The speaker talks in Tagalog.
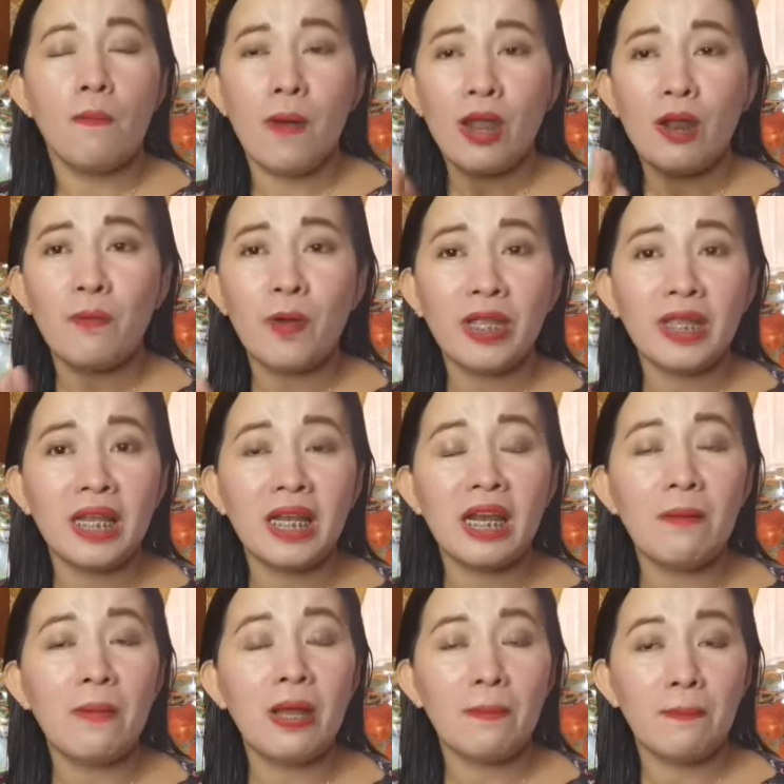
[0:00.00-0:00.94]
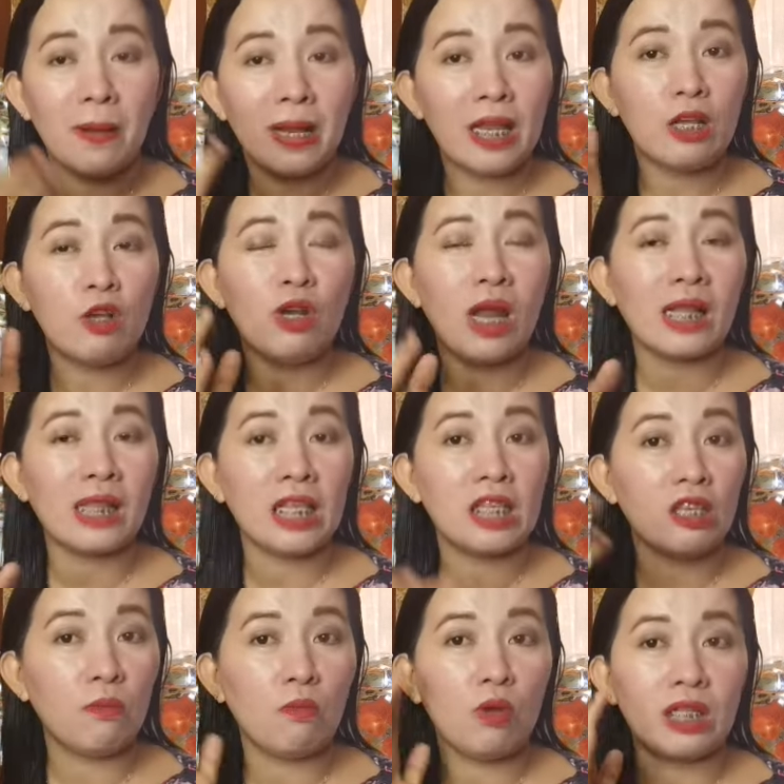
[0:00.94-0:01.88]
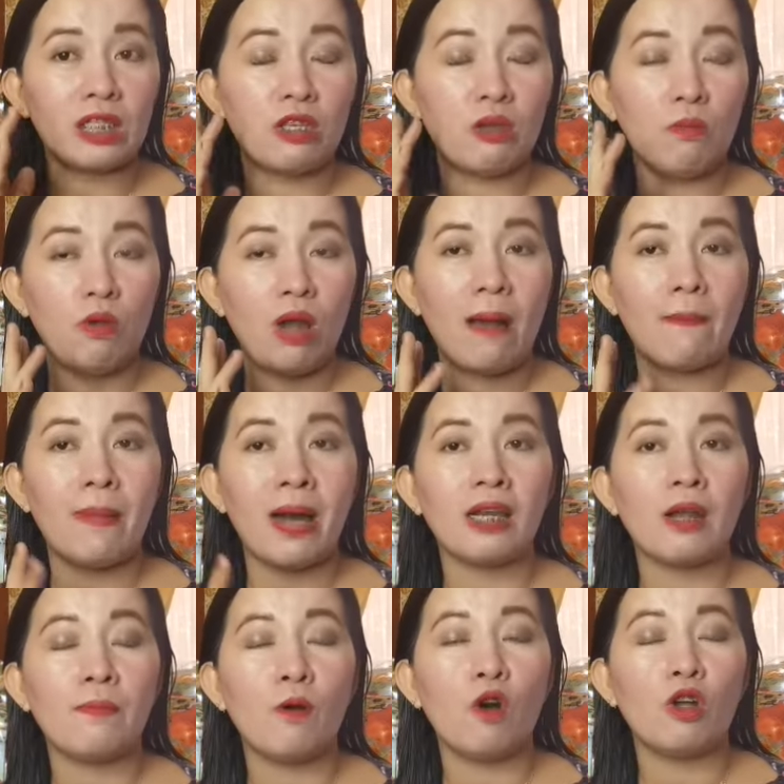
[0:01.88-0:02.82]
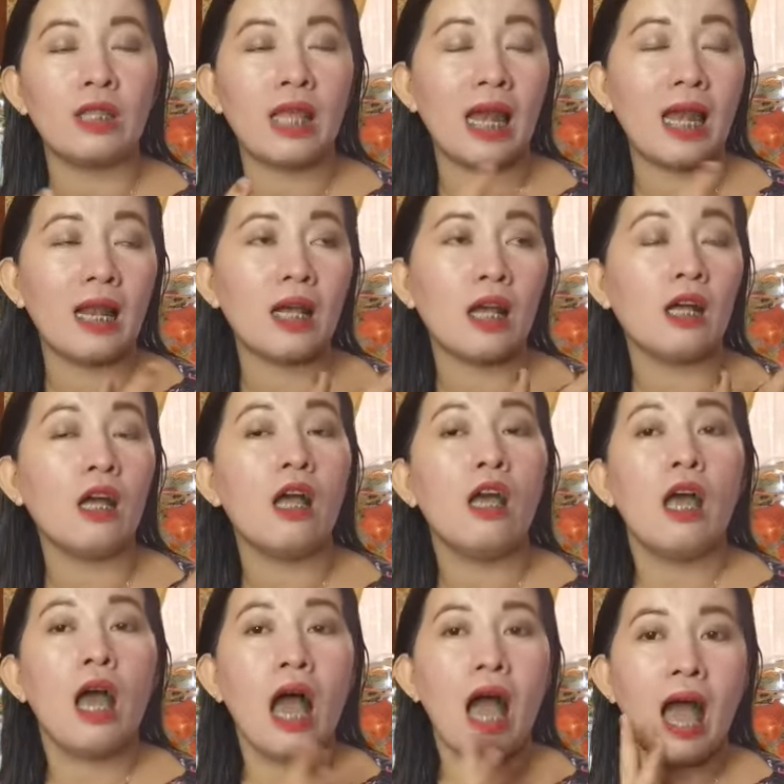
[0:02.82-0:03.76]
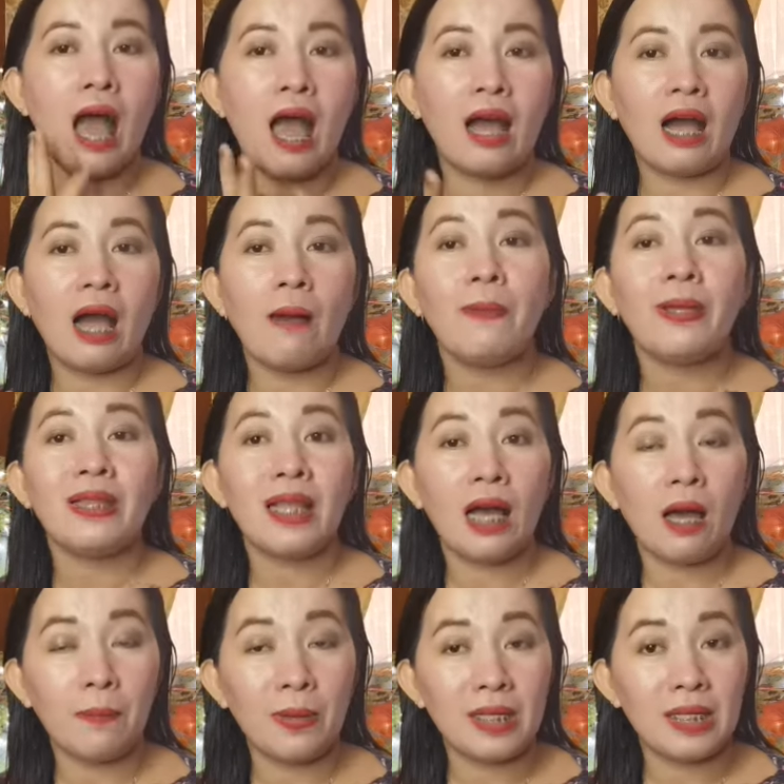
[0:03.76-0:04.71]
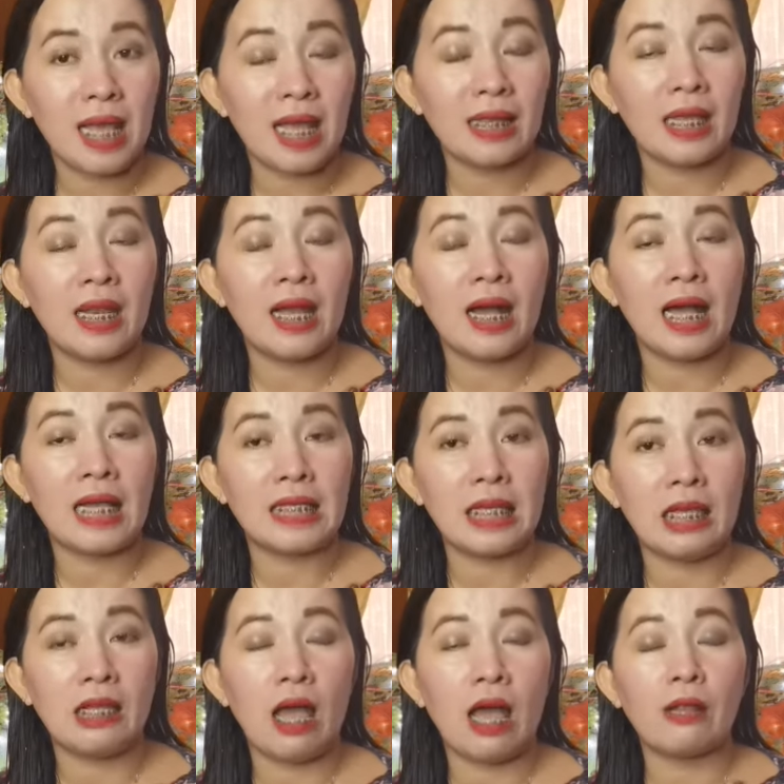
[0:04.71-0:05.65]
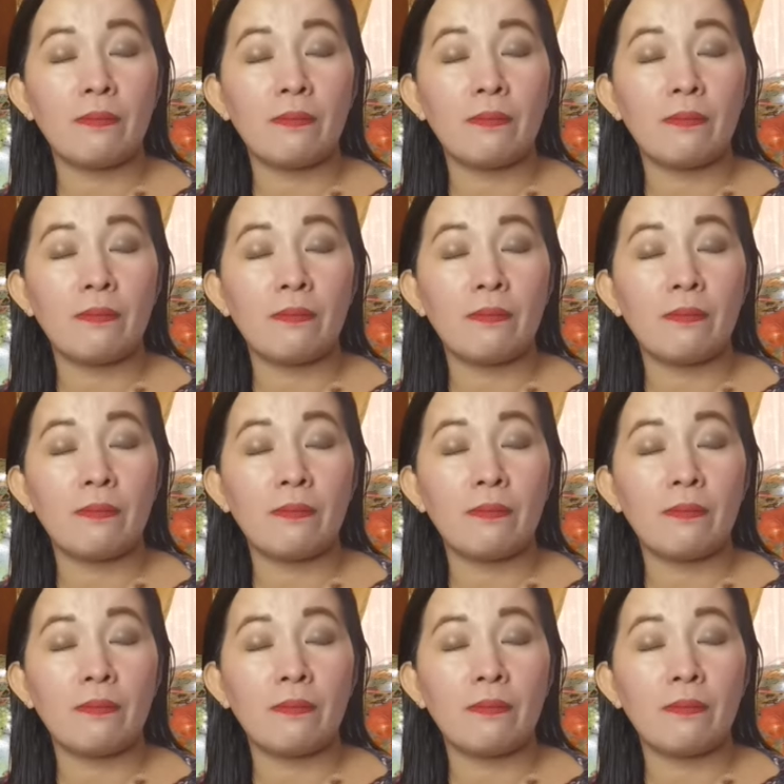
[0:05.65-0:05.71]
Pero pwede rin naman ipaligo natin simula't simula para po talagang uh, kapit na kapit sa atin ang asin.